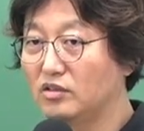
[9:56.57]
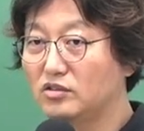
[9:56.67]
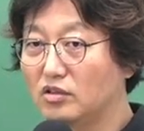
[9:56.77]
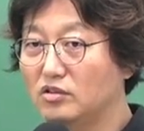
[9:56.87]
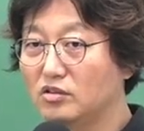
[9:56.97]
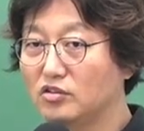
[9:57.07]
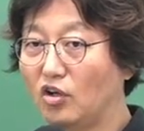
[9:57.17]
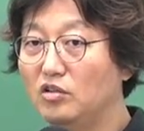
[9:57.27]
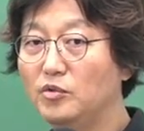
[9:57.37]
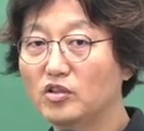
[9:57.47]
됐죠? 그
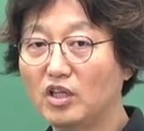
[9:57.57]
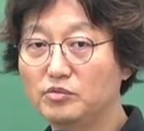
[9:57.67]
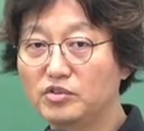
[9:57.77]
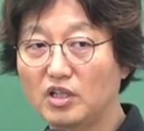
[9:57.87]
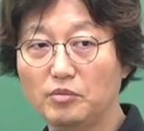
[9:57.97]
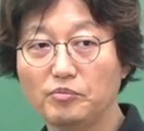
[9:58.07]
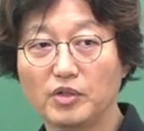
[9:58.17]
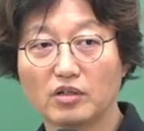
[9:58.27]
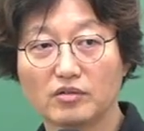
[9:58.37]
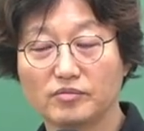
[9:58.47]
10명의 2분의 1 몇
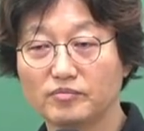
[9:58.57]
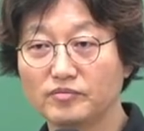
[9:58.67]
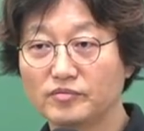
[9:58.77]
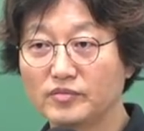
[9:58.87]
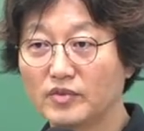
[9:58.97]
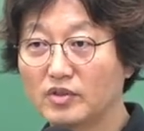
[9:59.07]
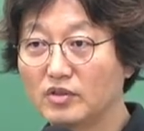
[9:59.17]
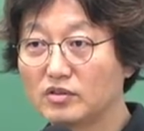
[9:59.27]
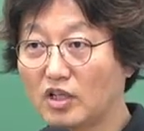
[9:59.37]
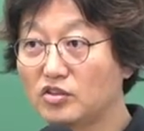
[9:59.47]
명?
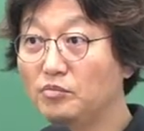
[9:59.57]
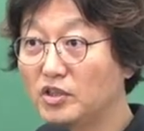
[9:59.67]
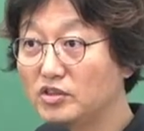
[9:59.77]
다섯